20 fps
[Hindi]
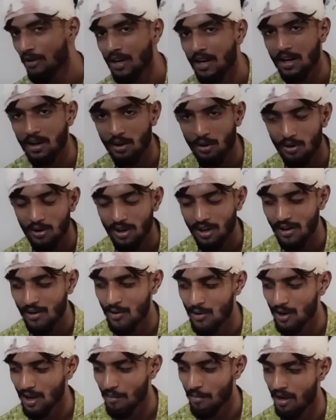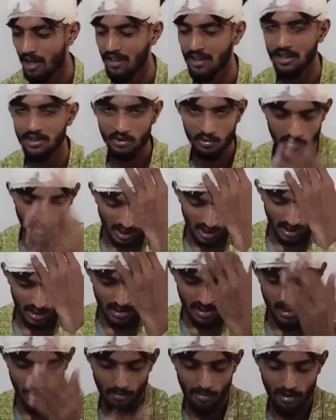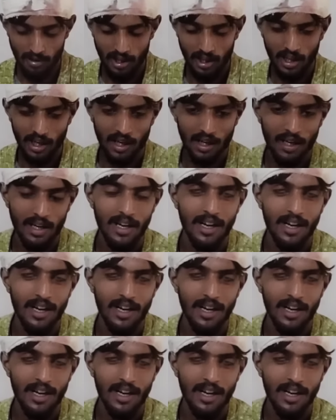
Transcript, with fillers: बोला डॉक्टर को कि भाई तस्वीर खींच के बताना